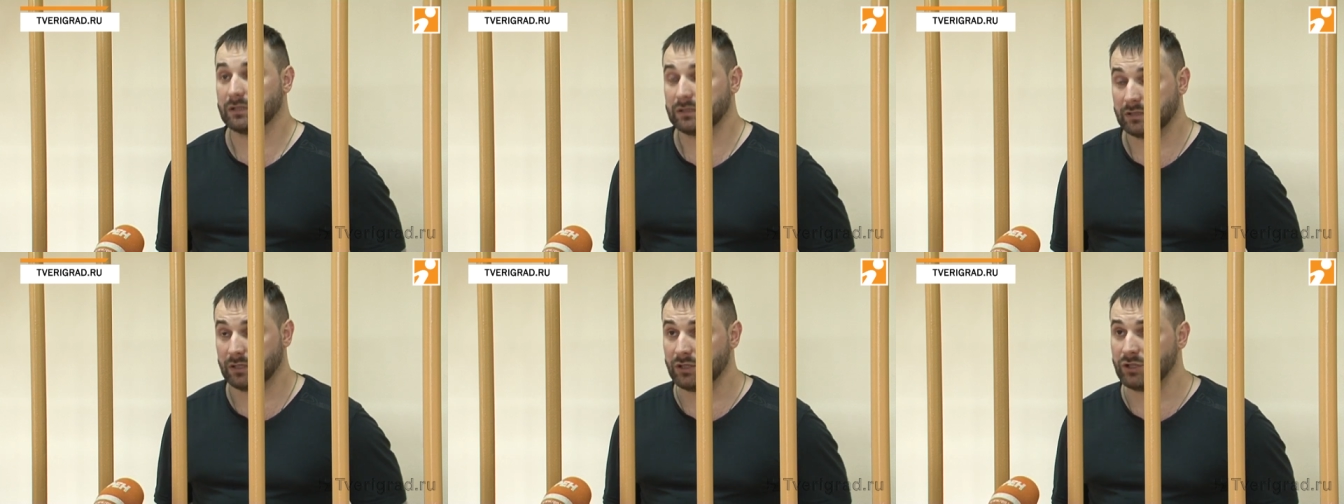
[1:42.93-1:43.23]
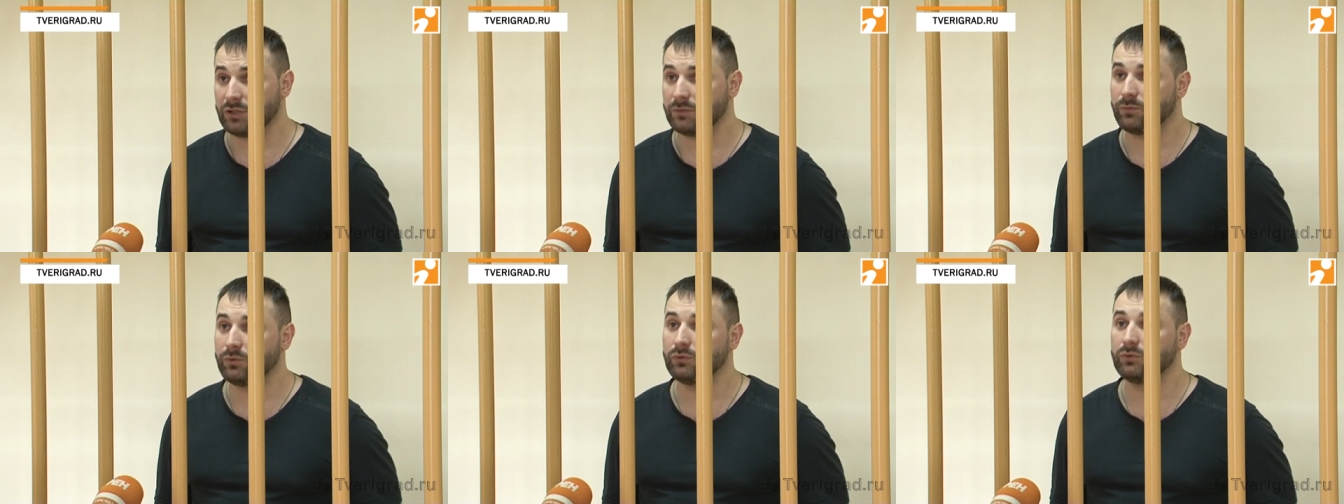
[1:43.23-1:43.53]

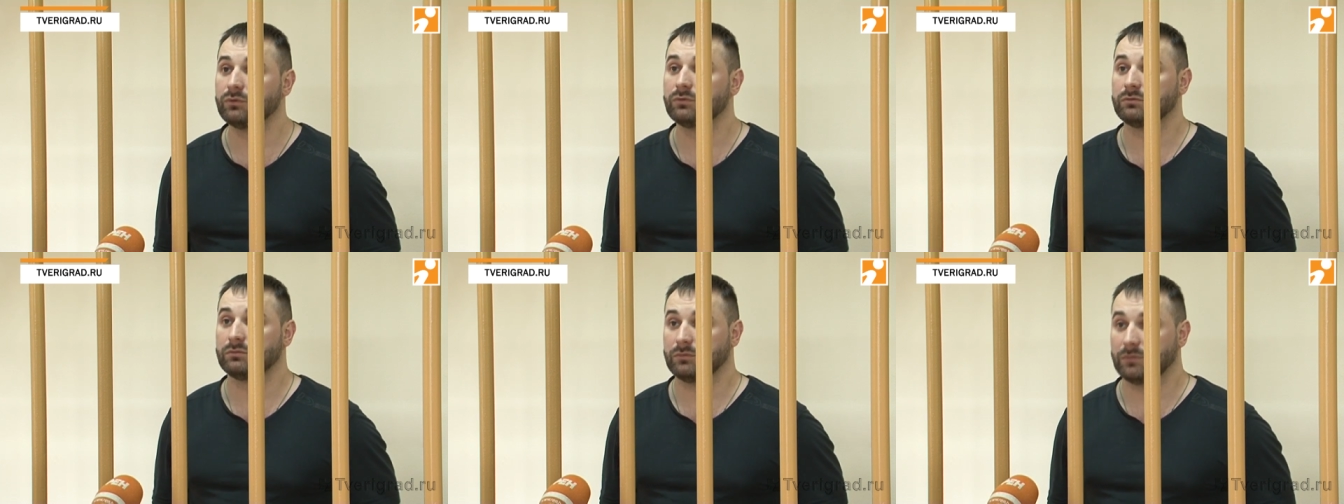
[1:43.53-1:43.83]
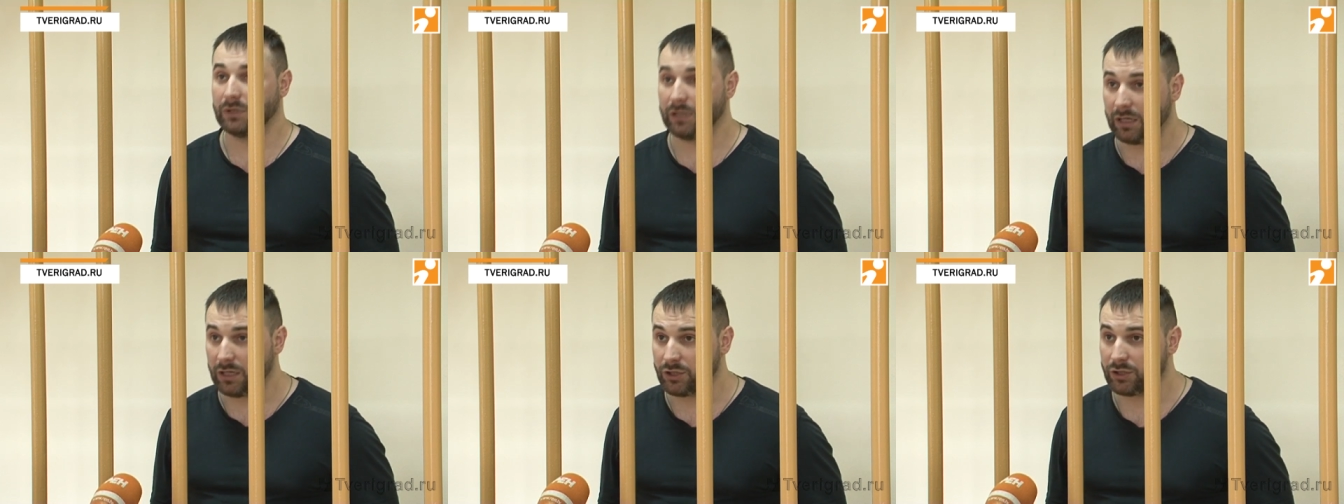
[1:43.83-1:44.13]
значит, буду
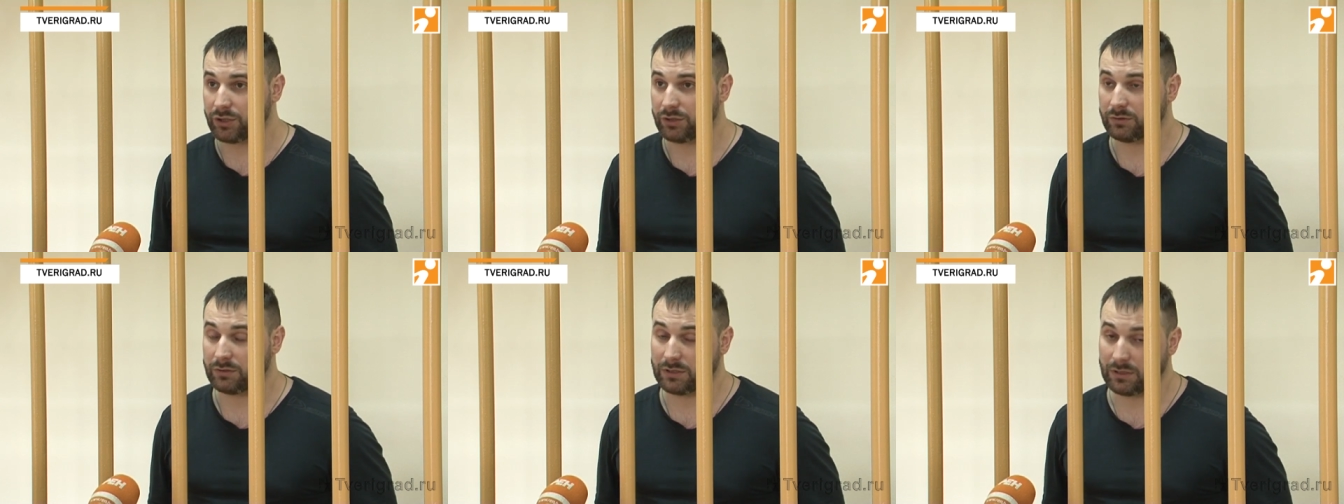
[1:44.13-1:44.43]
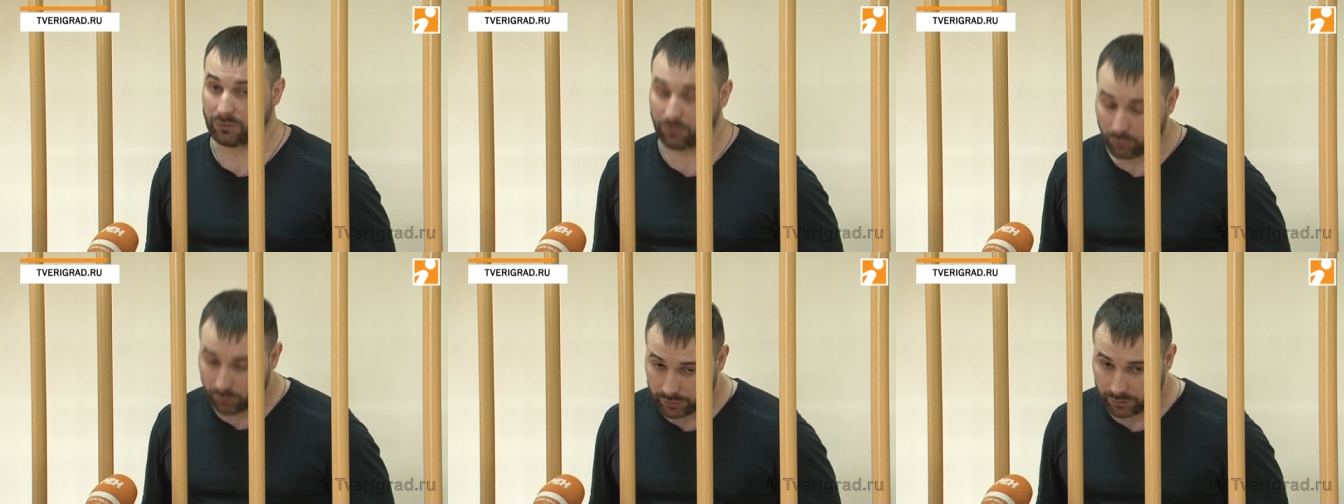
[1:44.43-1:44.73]
дальше
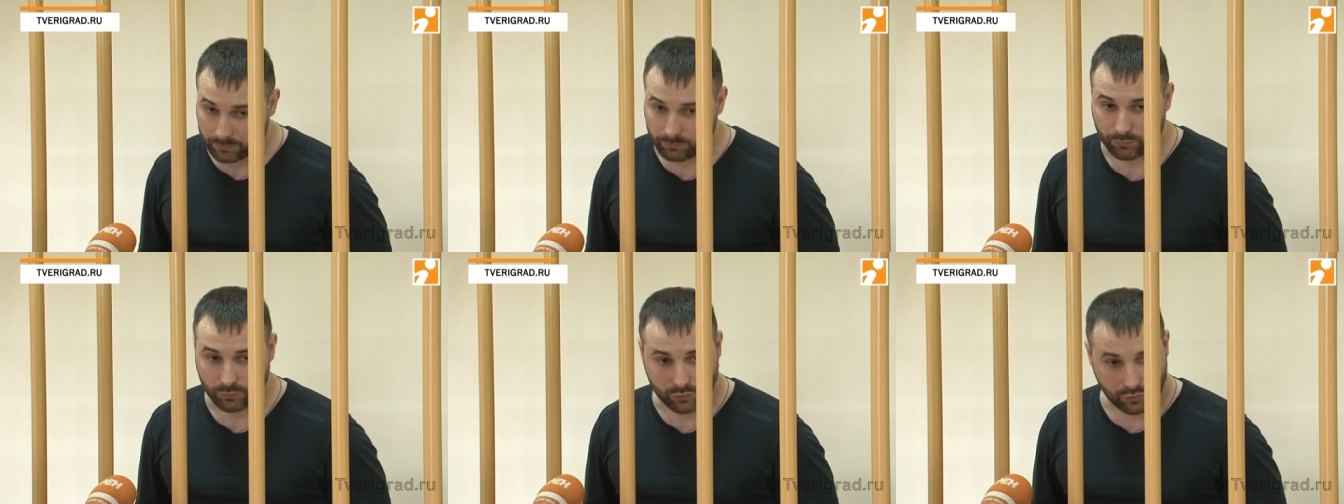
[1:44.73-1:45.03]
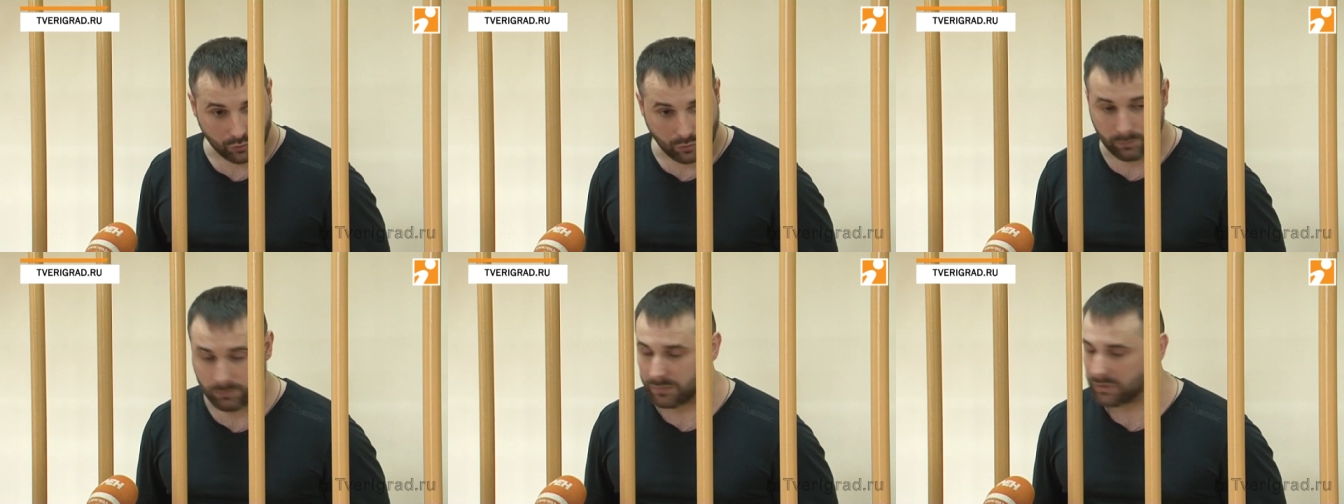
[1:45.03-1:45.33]
законным
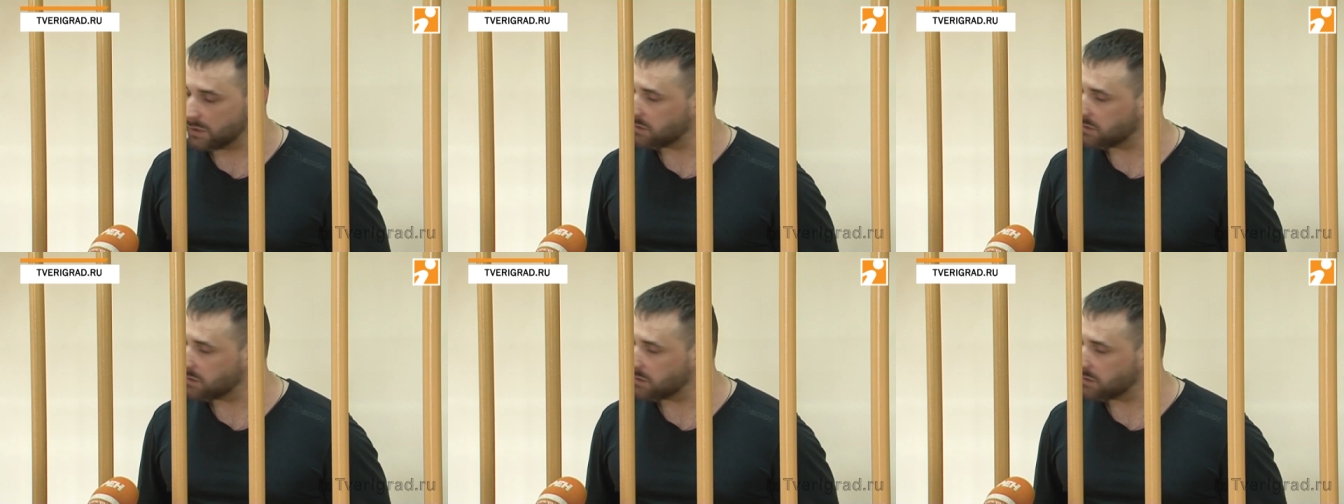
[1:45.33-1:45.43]
путем,